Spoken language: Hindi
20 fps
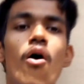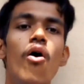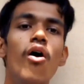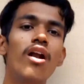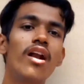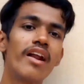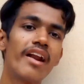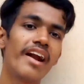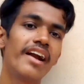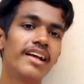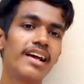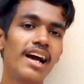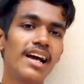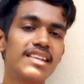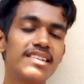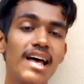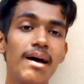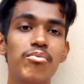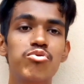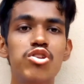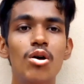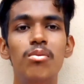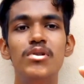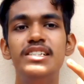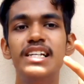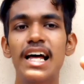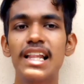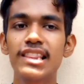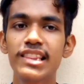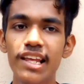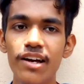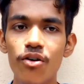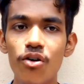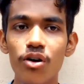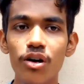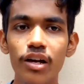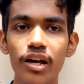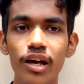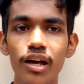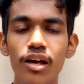ऑल राइट गाइस आप सब जानते
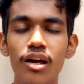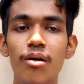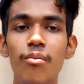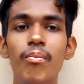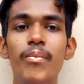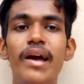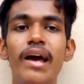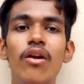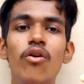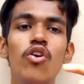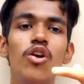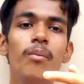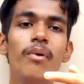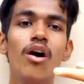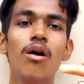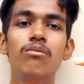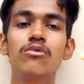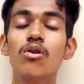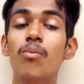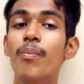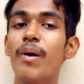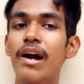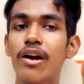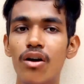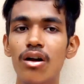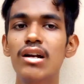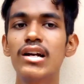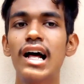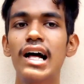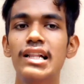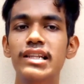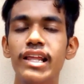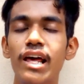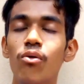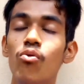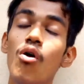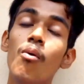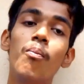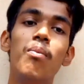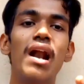होंगे बैलून में हम जो पेट्रोल डालते
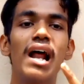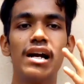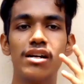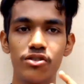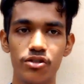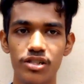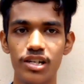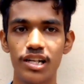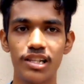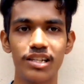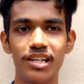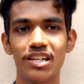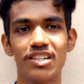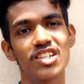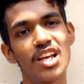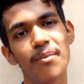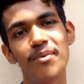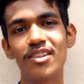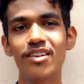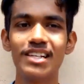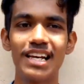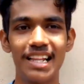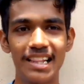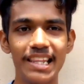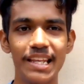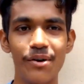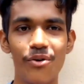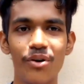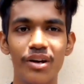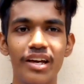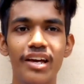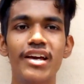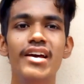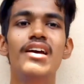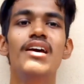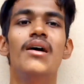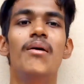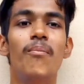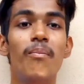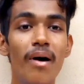हैं वो ब्लास्ट हो जाती है सभी तो जानते होंगे
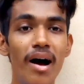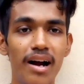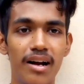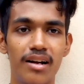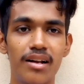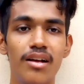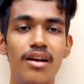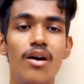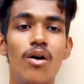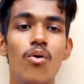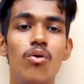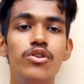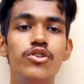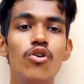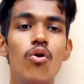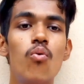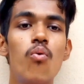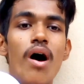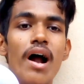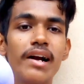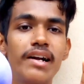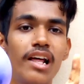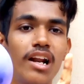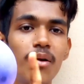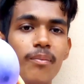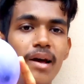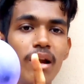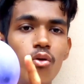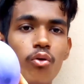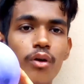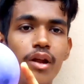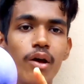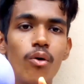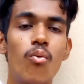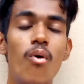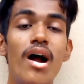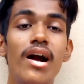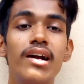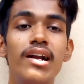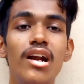बट जो वाटर बैलून है
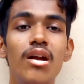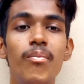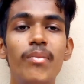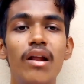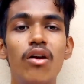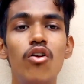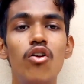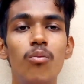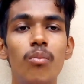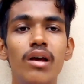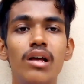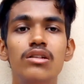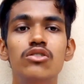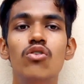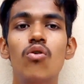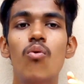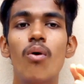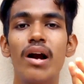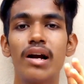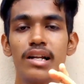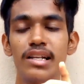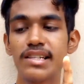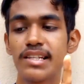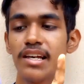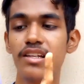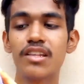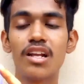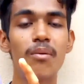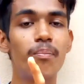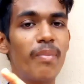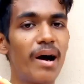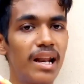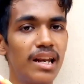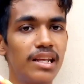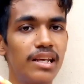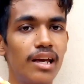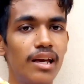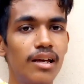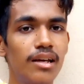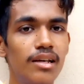वाटर बैलून में जो वाटर इसके अंदर
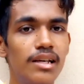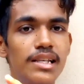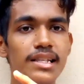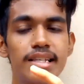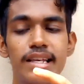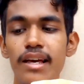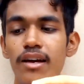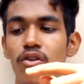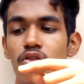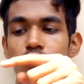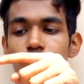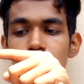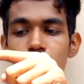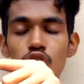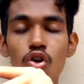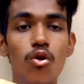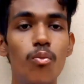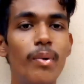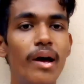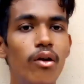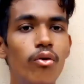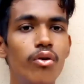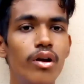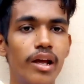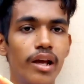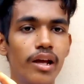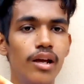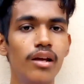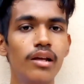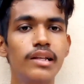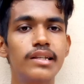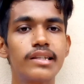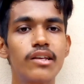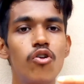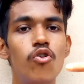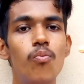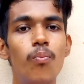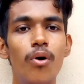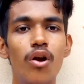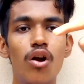पानी है इसके जो बैलून है
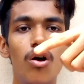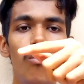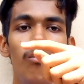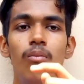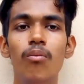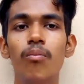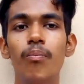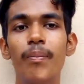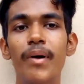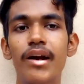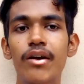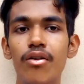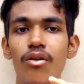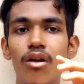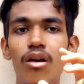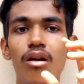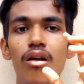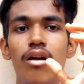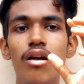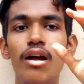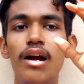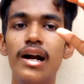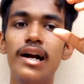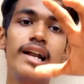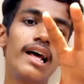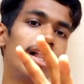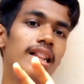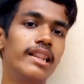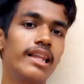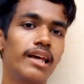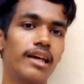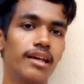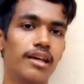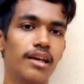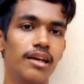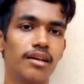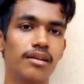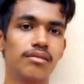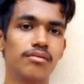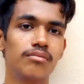इसके ऊपर हम पेट्रोल डाल
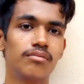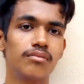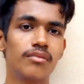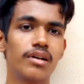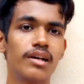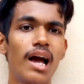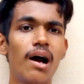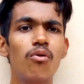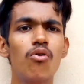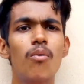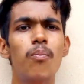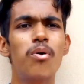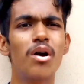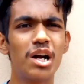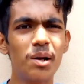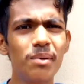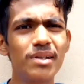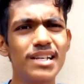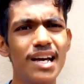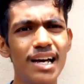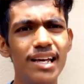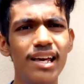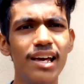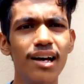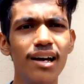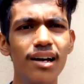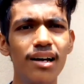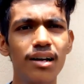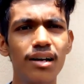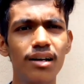देंगे क्या वो फट भी जाइए